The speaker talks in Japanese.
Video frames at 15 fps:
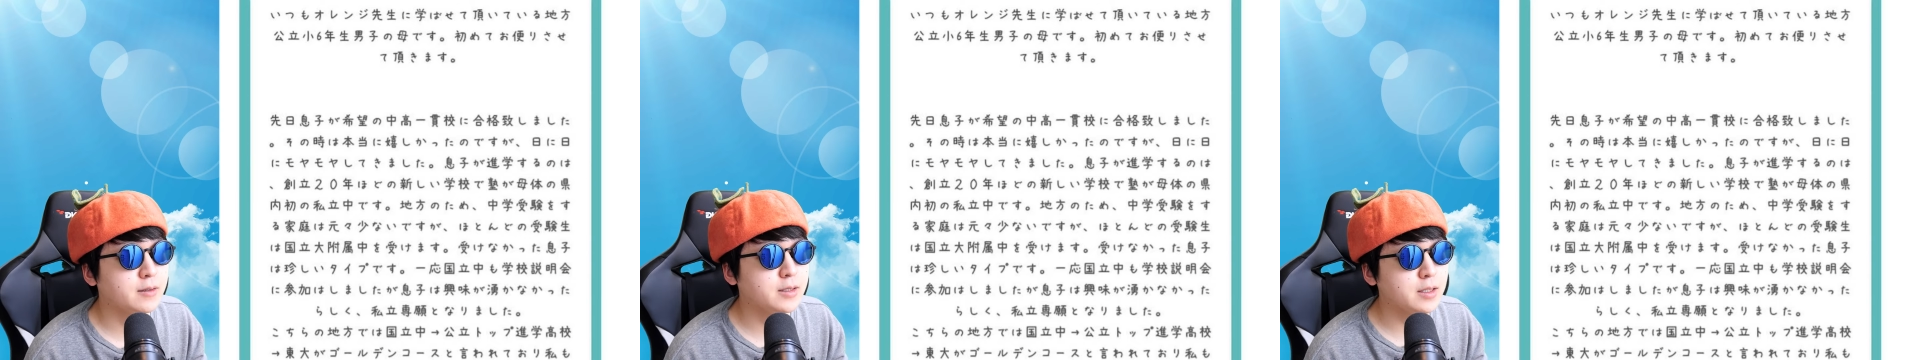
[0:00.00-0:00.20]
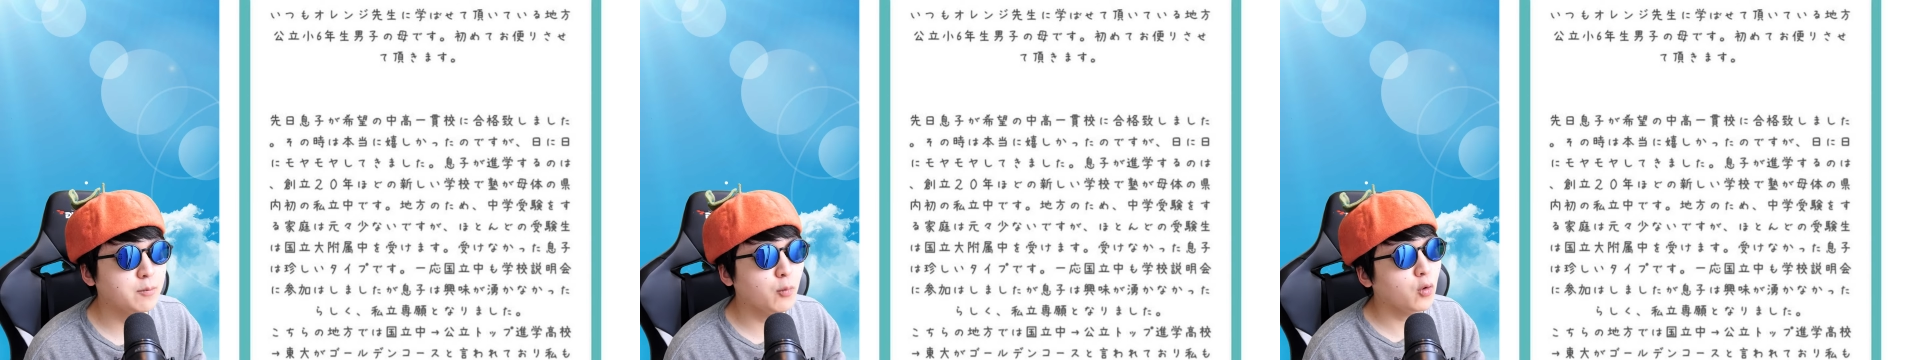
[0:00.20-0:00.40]

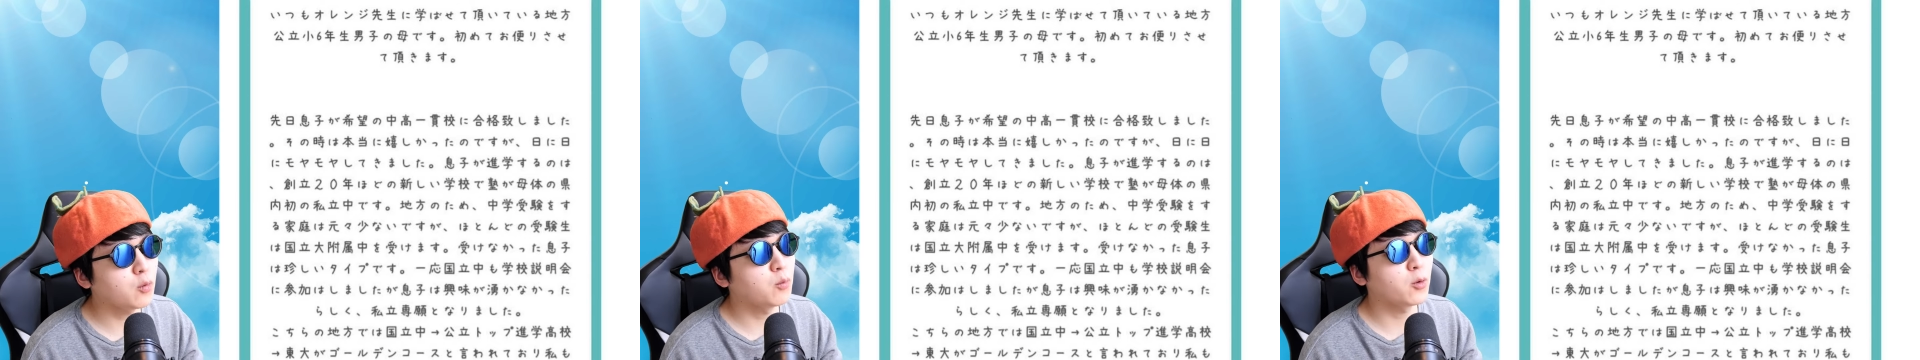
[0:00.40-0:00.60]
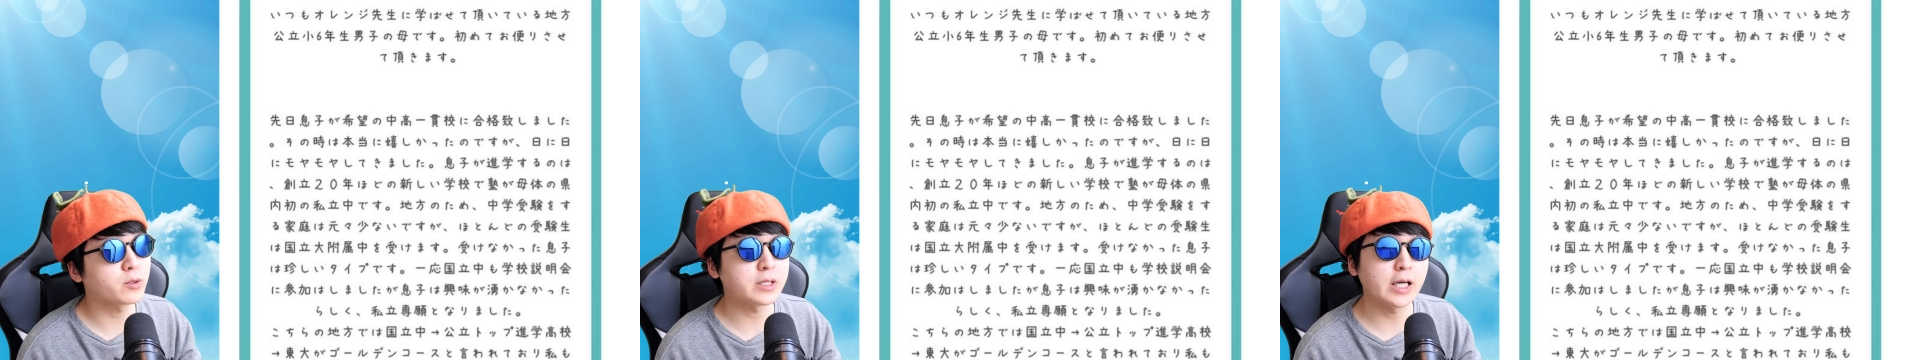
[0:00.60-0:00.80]
でも
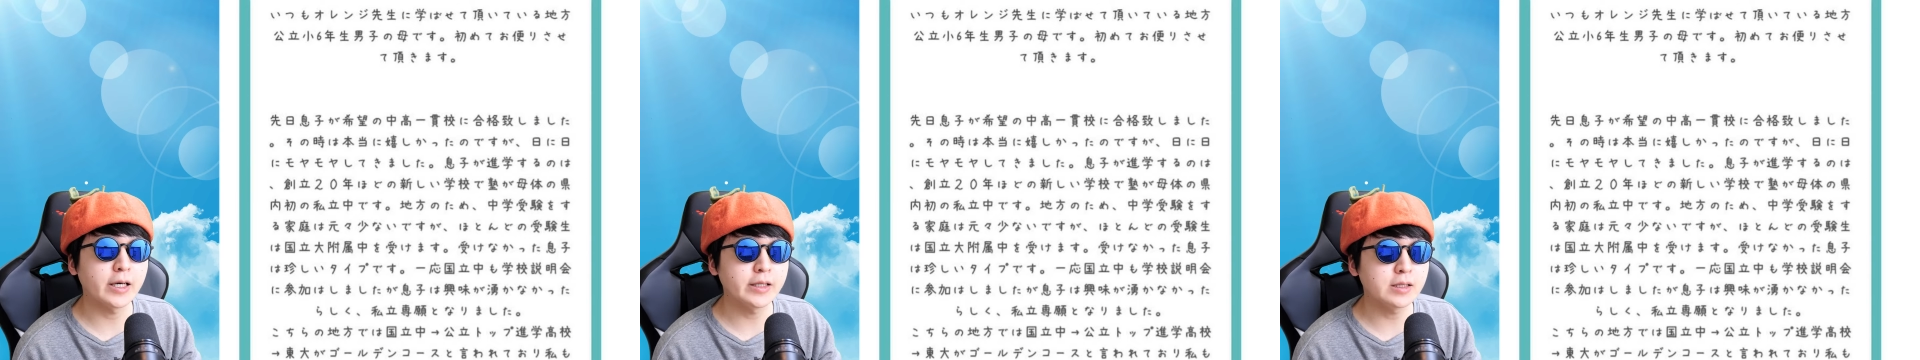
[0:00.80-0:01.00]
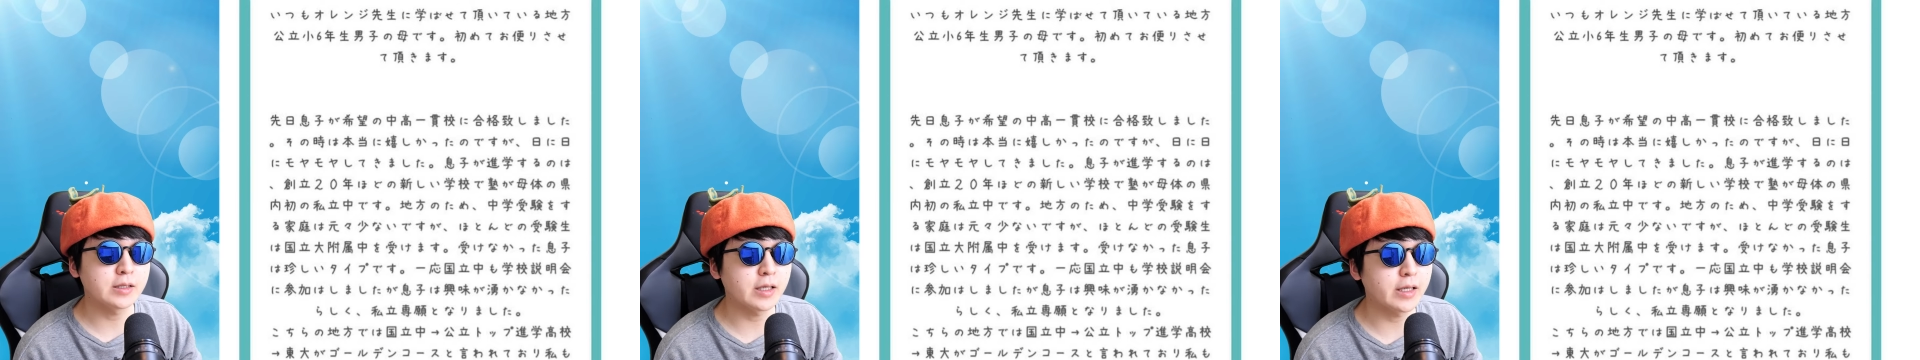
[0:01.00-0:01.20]
もう
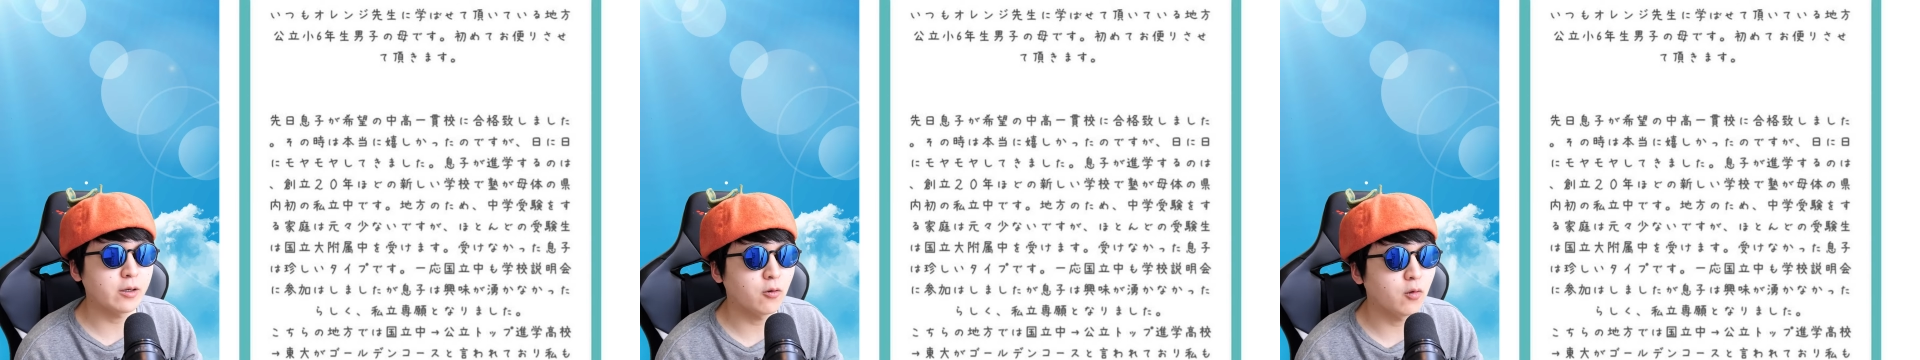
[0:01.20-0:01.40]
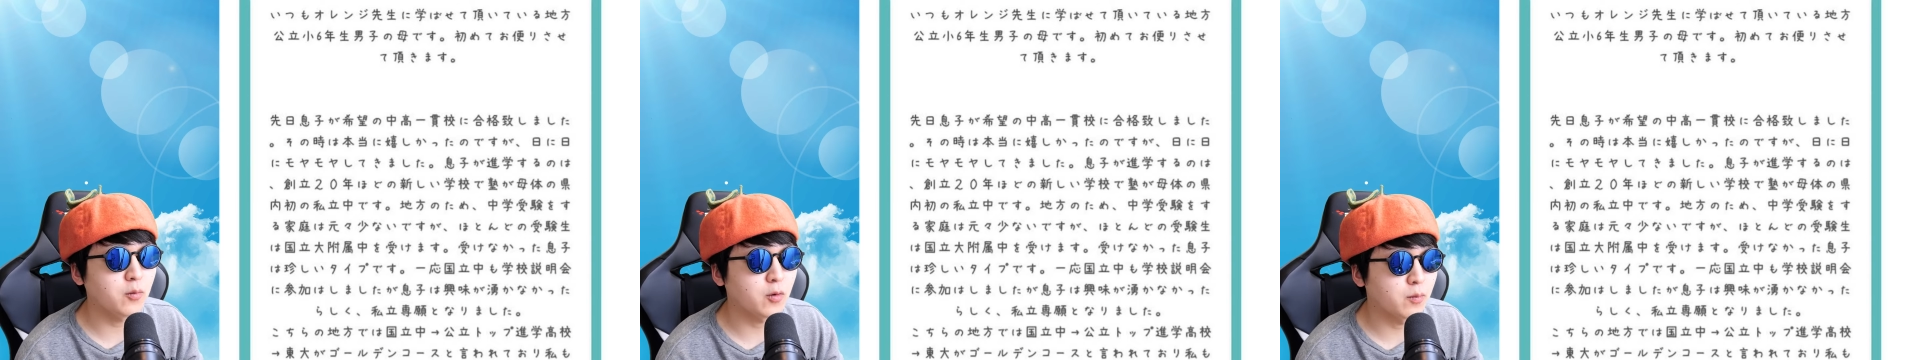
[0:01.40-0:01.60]
大体
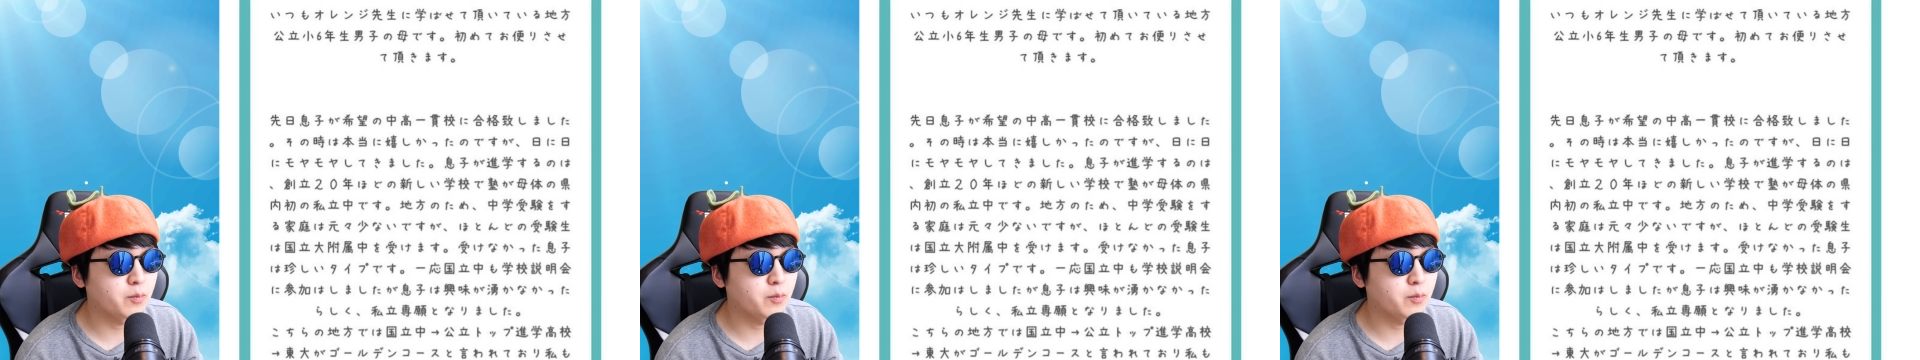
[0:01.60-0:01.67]
ほぼ